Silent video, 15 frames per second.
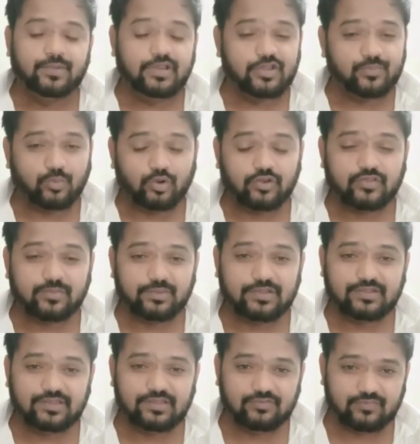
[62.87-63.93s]
इस पॉलिसी में
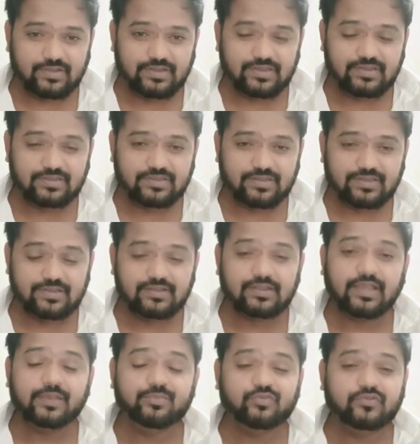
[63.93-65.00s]
तीन वेरिएंट है
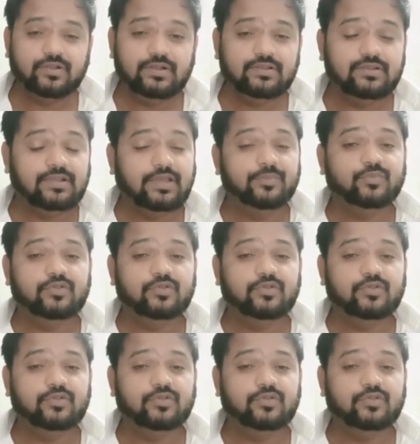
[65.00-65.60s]
लाइफ चिल्ड लाइफ